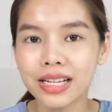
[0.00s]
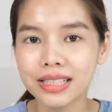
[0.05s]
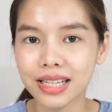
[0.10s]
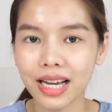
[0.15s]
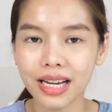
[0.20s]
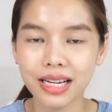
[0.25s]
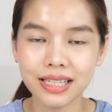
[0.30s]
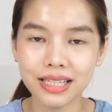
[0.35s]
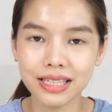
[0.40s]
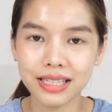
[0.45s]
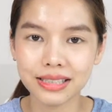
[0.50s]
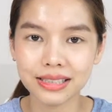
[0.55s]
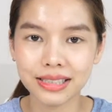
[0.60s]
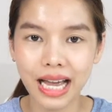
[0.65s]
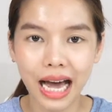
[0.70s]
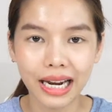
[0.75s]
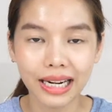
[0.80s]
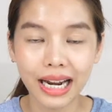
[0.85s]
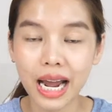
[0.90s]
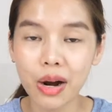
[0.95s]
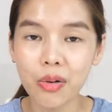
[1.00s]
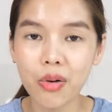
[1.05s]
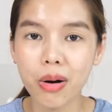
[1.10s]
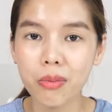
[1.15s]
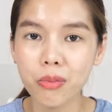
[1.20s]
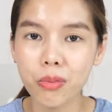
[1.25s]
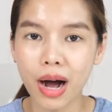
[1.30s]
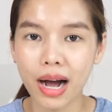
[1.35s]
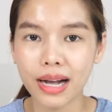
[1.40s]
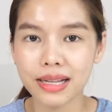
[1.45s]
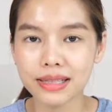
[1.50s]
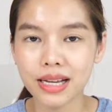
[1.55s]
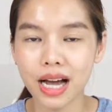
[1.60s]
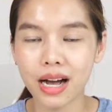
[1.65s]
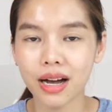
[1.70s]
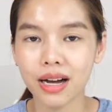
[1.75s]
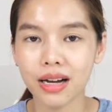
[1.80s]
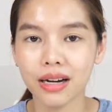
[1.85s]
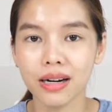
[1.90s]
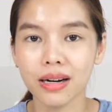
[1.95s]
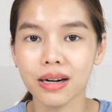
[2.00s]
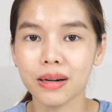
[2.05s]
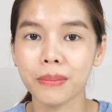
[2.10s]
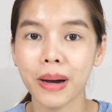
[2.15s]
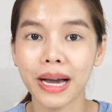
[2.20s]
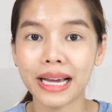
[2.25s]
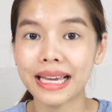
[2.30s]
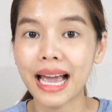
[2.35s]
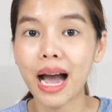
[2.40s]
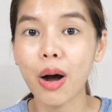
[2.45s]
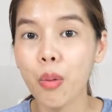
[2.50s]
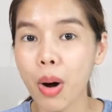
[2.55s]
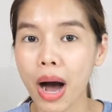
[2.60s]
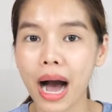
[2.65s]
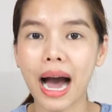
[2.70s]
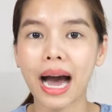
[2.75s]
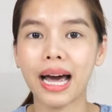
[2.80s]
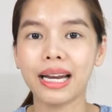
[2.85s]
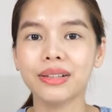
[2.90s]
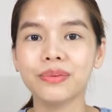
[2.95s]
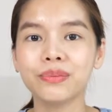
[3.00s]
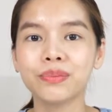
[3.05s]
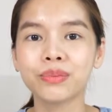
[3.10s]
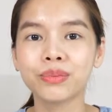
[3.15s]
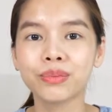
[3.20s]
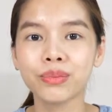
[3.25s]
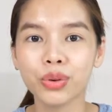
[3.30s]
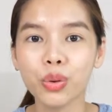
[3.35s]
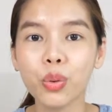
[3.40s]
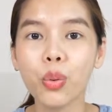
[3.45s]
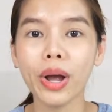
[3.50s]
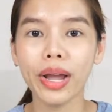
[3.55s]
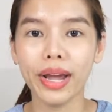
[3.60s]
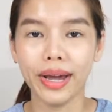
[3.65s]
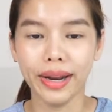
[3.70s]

ใส่สารให้ความหวานจากใบหญ้าหวานด้วย